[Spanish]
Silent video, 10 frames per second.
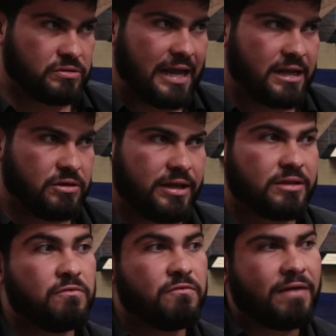sociales, yo ya
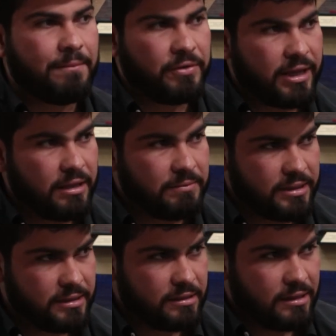con fama, oiga, ¿me
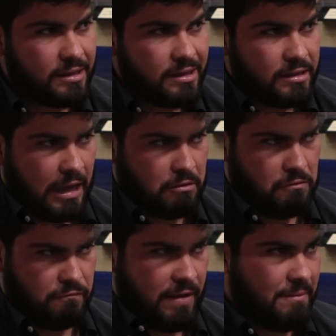entiendes? Ya
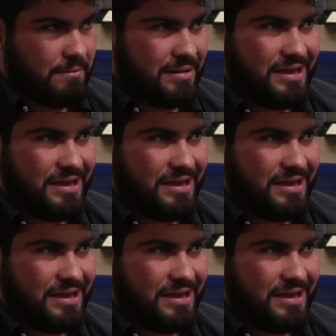con fama